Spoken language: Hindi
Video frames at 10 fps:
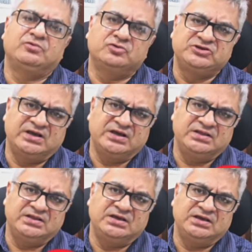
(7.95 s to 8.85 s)
पूछे
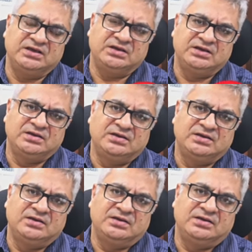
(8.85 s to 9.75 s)
गए
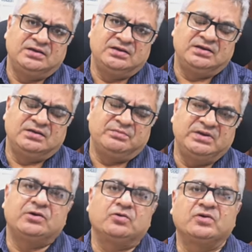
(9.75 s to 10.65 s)
थे
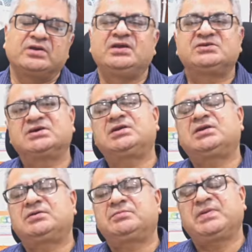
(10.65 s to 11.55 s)
मेरे को कि
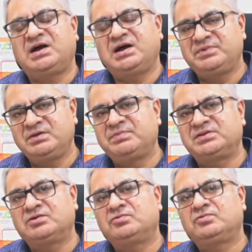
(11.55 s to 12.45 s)
सर आप ये
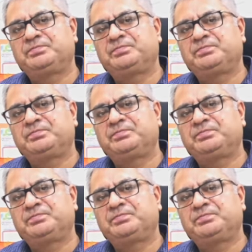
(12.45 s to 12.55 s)
बताओ